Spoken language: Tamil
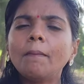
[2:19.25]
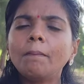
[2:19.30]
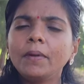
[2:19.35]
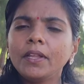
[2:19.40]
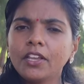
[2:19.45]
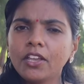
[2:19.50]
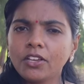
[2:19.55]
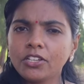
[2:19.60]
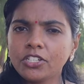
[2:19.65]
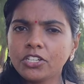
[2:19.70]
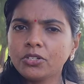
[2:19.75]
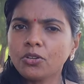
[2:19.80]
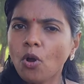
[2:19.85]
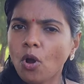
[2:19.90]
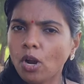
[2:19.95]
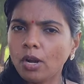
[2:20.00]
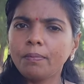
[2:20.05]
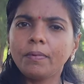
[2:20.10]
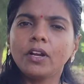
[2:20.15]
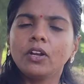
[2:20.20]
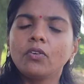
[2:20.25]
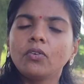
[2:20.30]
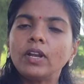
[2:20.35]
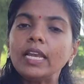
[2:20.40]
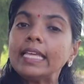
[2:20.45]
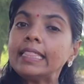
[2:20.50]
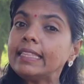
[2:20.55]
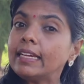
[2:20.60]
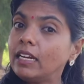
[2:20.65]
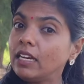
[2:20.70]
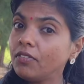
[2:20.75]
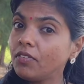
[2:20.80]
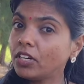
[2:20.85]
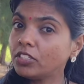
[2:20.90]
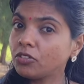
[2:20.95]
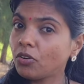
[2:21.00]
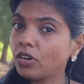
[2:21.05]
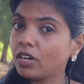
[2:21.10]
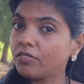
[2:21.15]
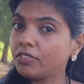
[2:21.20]
அப்ளிகேஷன் கால் பண்ணக்குள்ளே
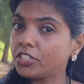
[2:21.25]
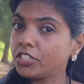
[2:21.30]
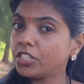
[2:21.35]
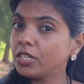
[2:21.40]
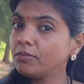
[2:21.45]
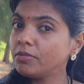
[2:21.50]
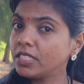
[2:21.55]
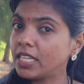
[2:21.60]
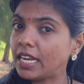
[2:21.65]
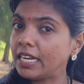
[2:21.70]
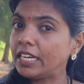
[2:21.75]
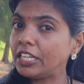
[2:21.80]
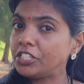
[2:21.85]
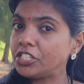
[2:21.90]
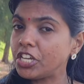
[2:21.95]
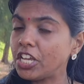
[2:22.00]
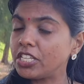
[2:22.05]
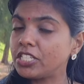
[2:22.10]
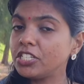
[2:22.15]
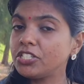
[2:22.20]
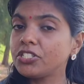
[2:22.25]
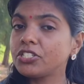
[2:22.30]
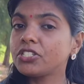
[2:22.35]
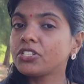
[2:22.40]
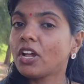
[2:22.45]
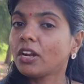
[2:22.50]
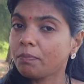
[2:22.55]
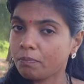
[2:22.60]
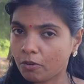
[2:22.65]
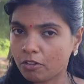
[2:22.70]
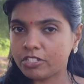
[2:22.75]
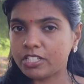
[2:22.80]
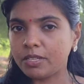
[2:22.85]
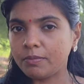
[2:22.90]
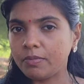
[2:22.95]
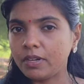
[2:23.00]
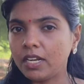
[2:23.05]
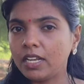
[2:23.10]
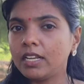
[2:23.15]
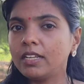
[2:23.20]
தெளிவாக சொல்கிற விஷயம் சென்டர் சேஞ்சஸ் நாட்
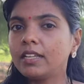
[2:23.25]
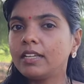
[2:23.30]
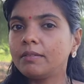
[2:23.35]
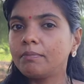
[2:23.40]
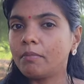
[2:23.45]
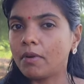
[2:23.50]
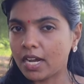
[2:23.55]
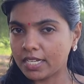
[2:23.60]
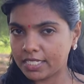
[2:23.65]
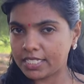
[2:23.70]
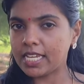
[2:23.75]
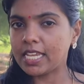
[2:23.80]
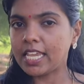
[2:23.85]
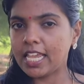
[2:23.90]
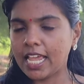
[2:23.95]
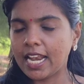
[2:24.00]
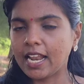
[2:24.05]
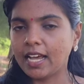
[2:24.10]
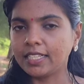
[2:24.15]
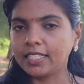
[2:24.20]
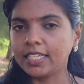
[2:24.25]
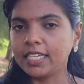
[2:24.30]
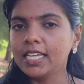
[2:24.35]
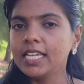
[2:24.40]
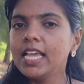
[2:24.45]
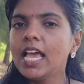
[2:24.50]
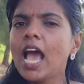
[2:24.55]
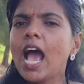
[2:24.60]
பாசிபிள் மாற்ற இயலாது